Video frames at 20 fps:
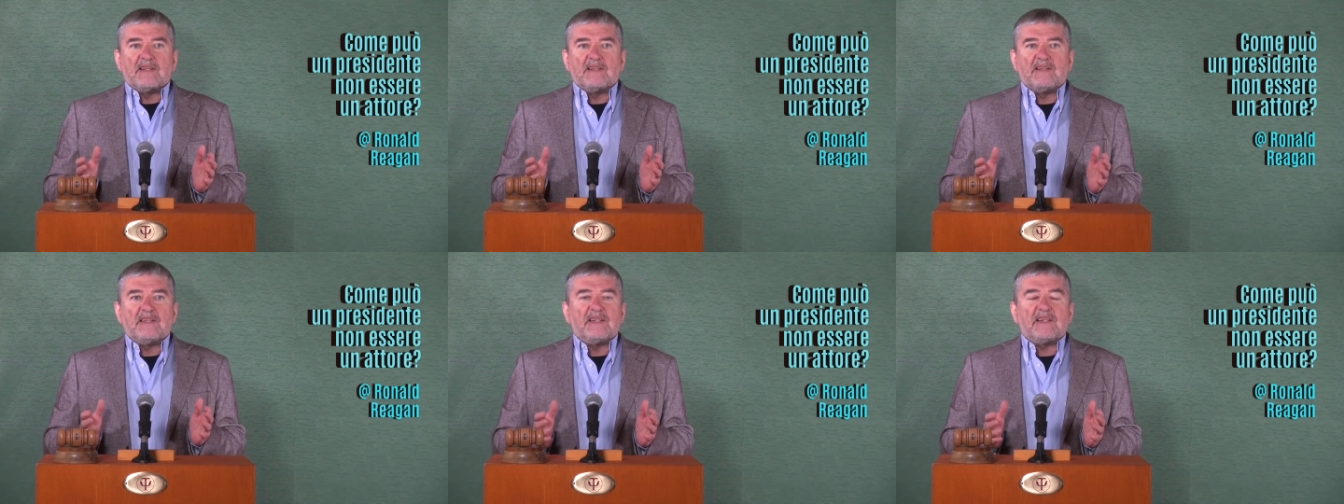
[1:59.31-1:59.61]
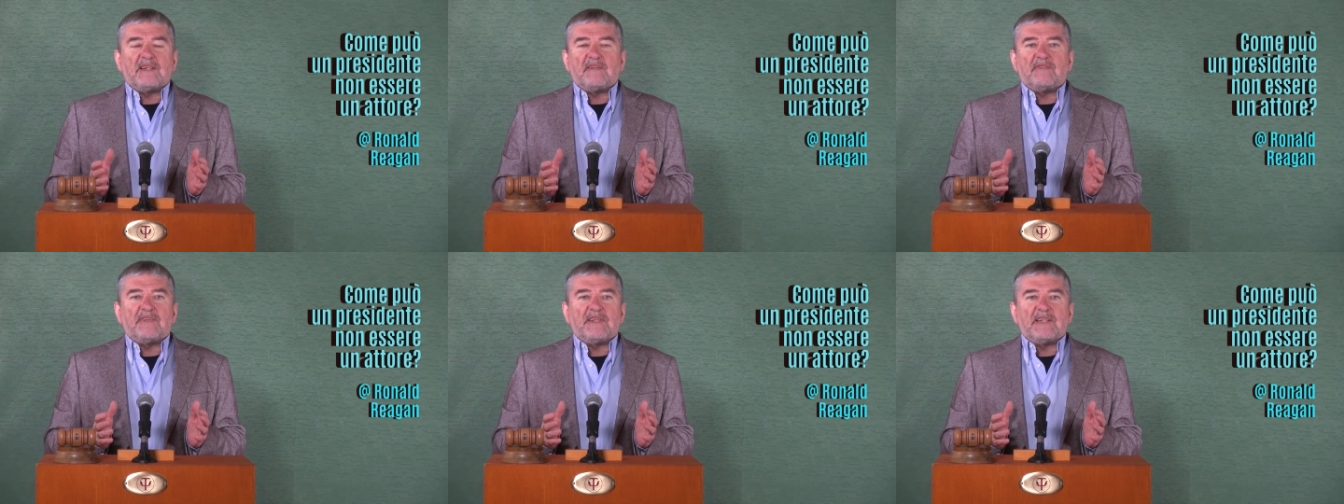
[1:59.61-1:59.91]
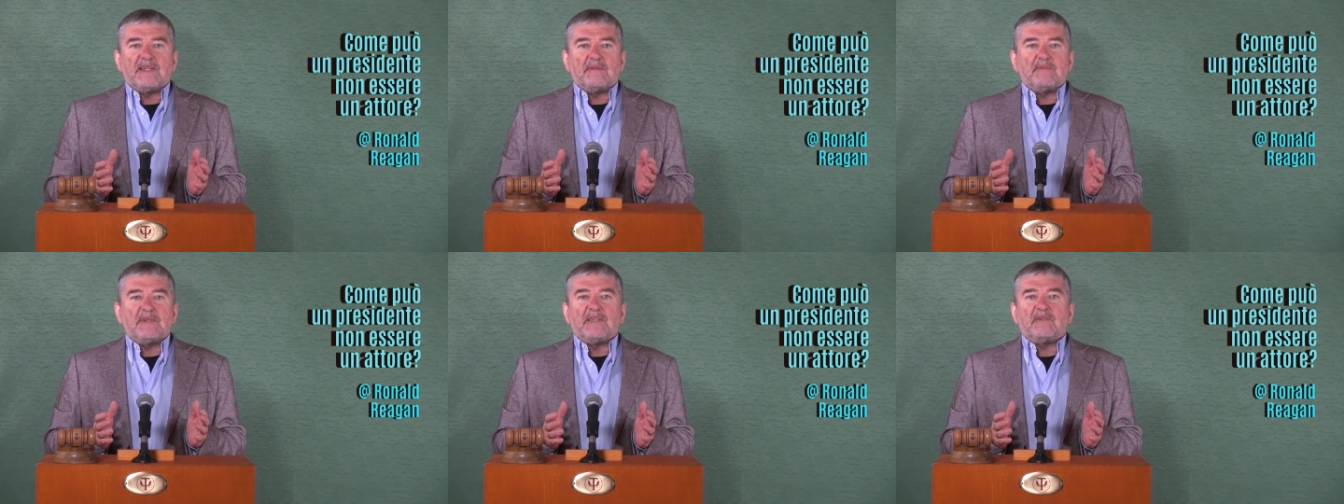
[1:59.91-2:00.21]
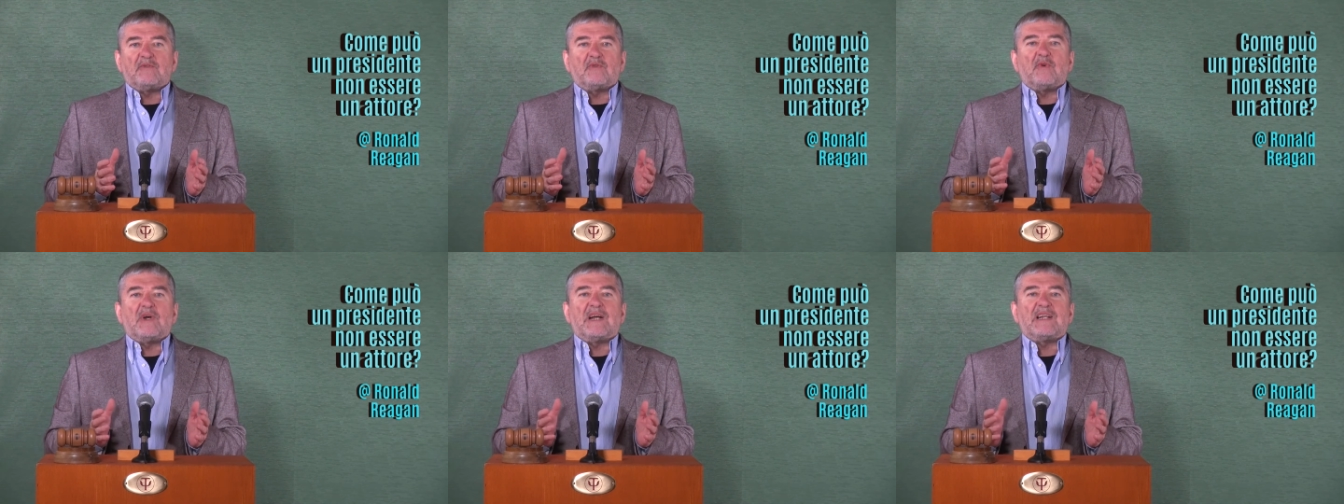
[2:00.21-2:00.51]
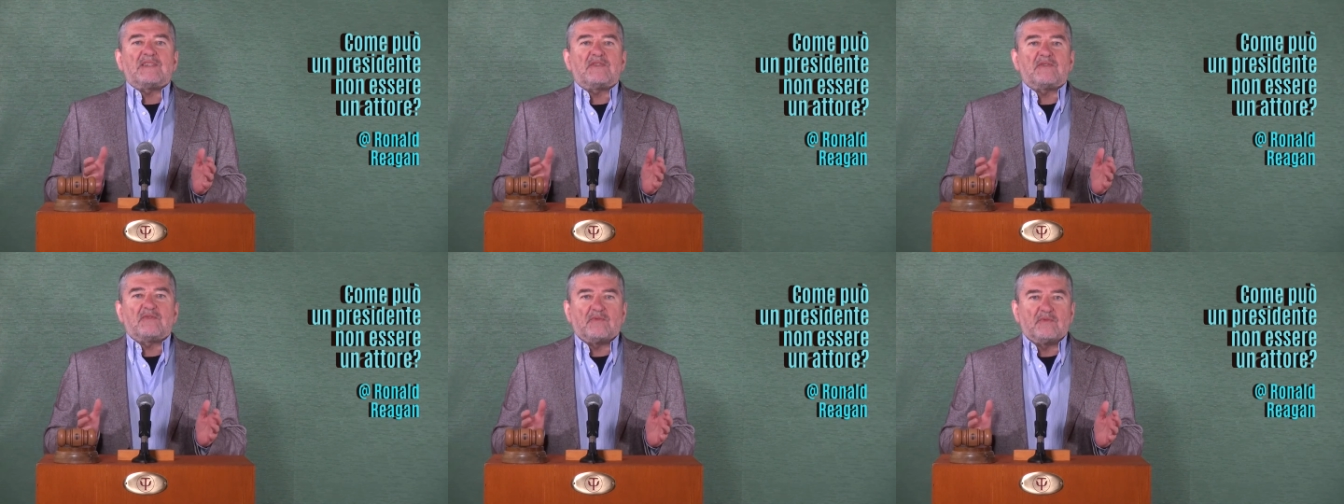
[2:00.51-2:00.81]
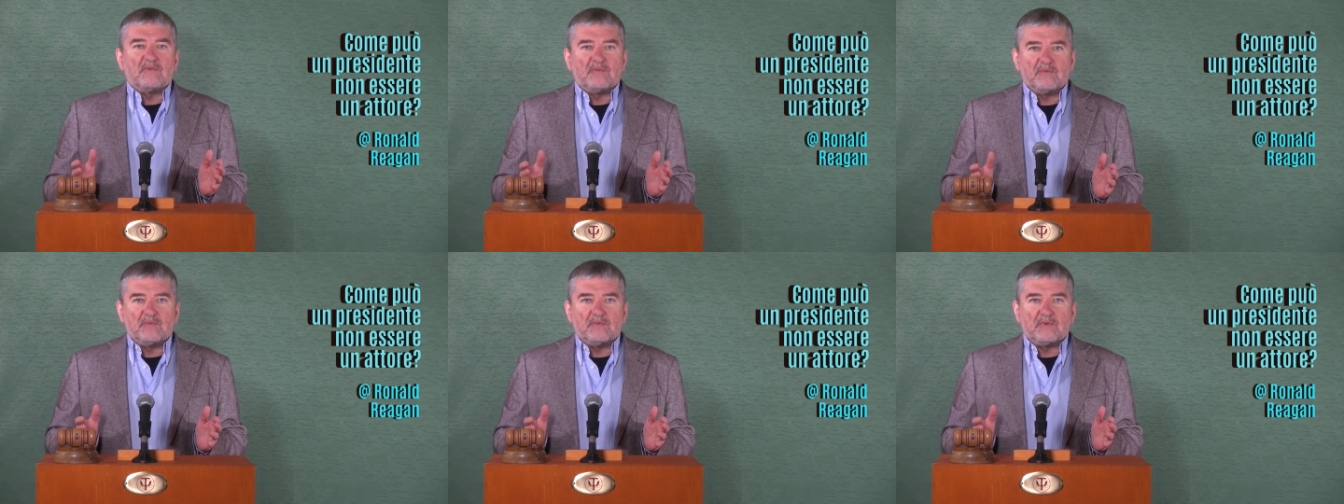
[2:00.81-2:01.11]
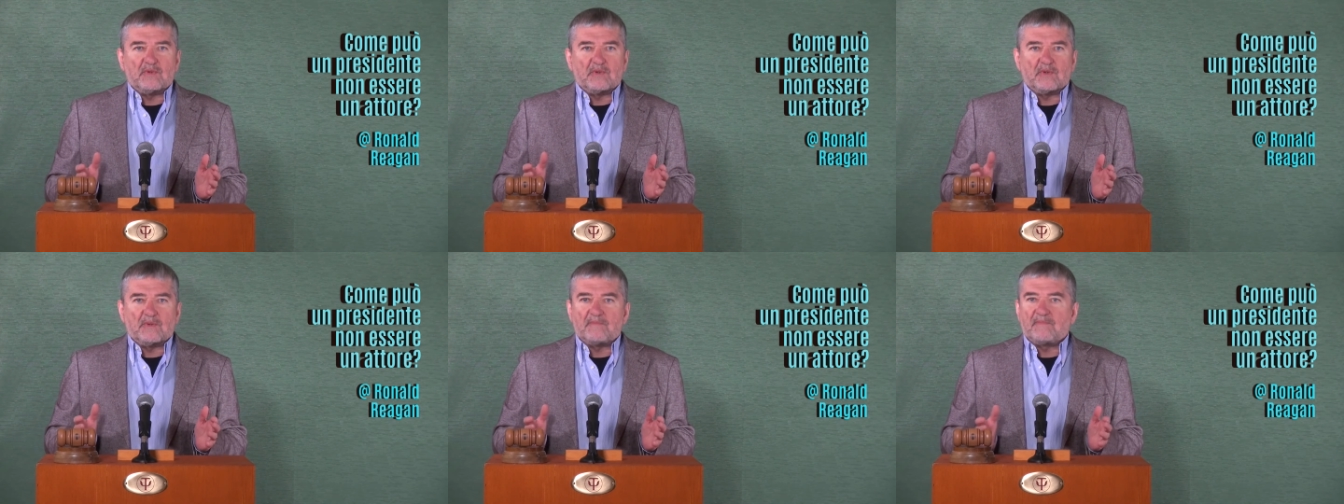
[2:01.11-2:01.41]
di riferimento
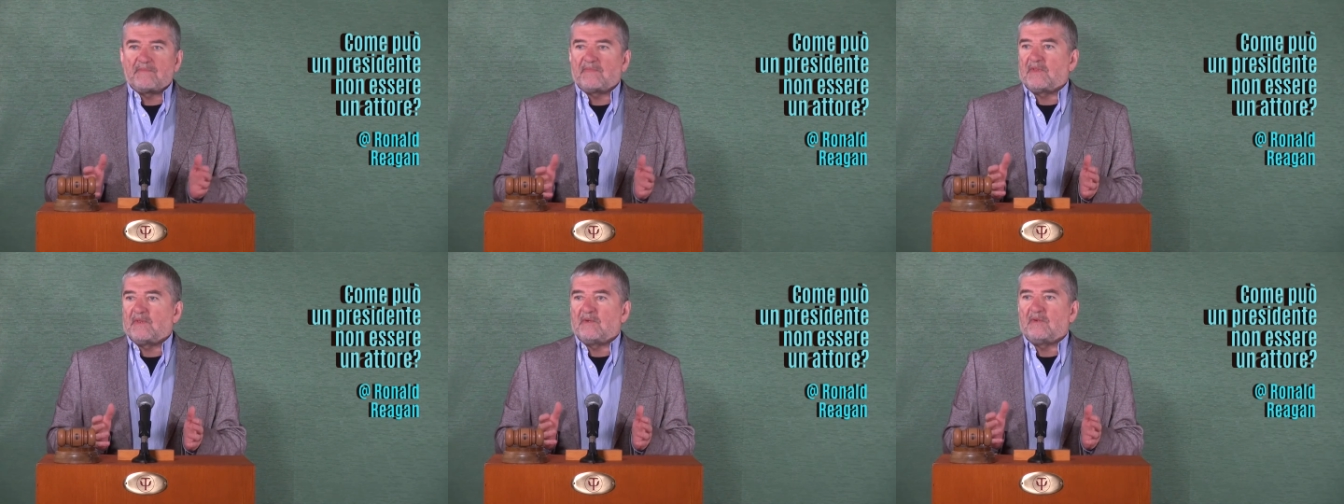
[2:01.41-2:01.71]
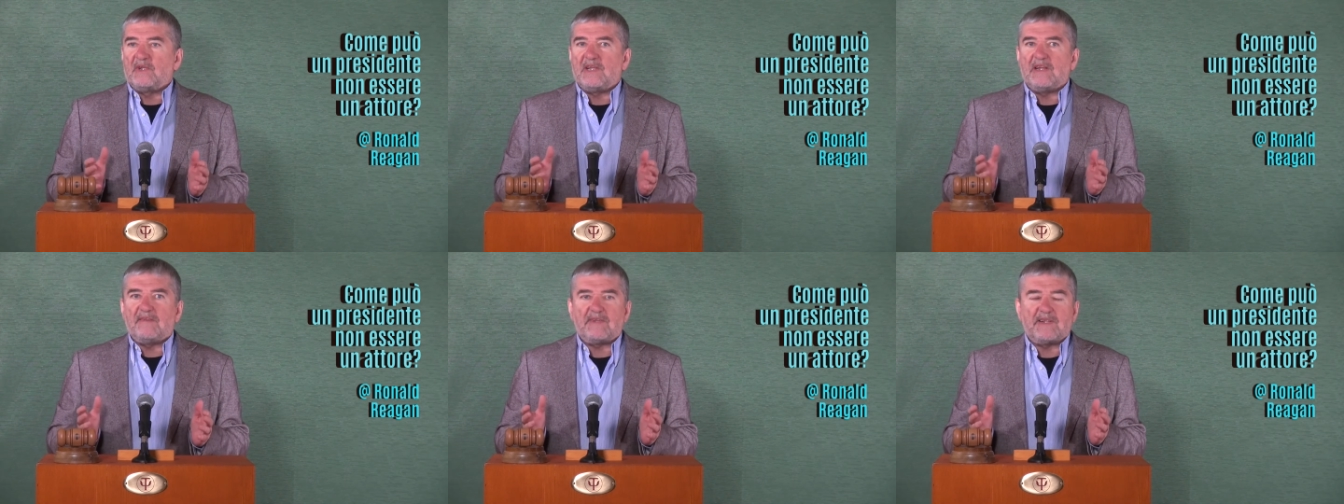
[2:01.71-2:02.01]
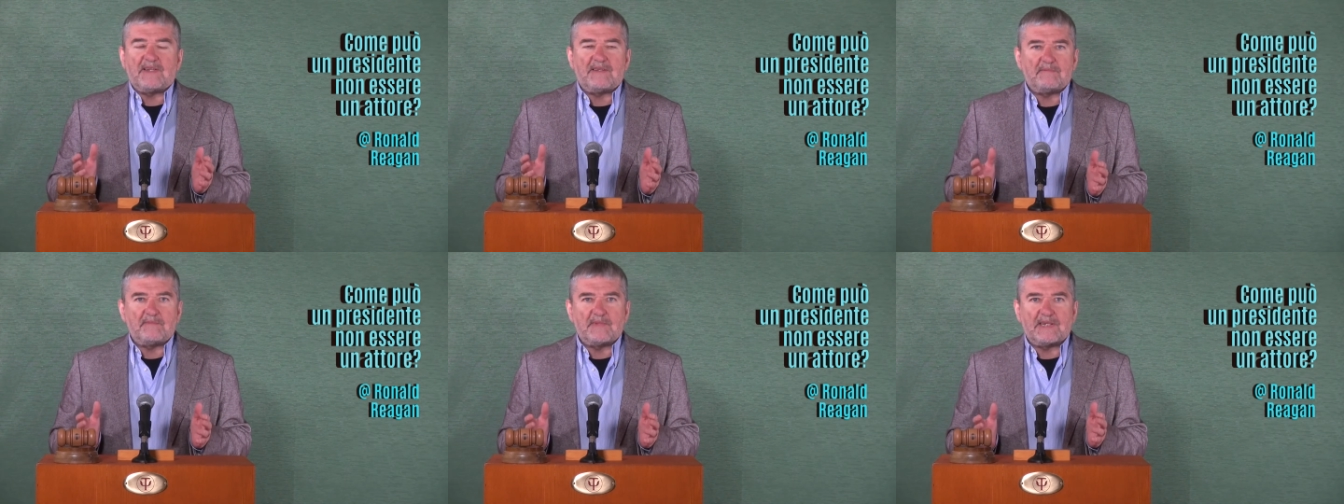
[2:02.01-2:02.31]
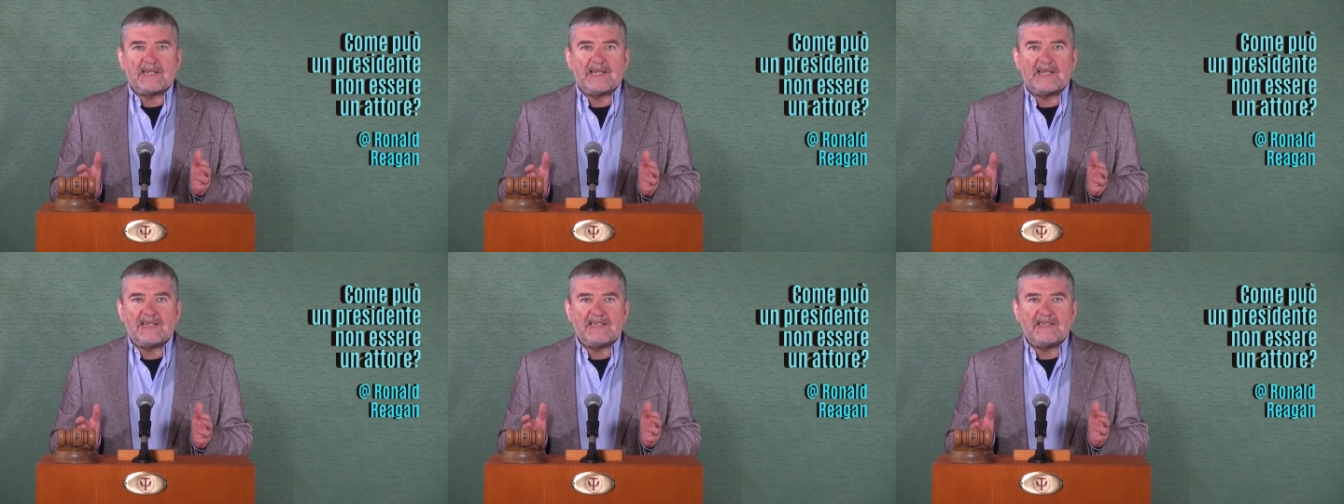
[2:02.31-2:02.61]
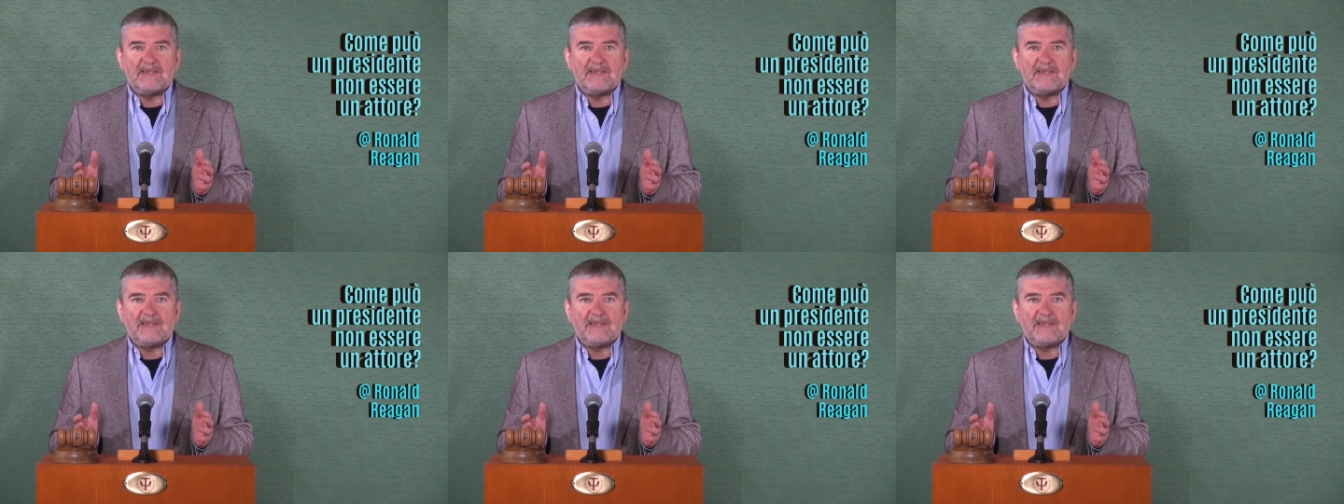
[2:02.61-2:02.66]
assoluto. Non li avrà magari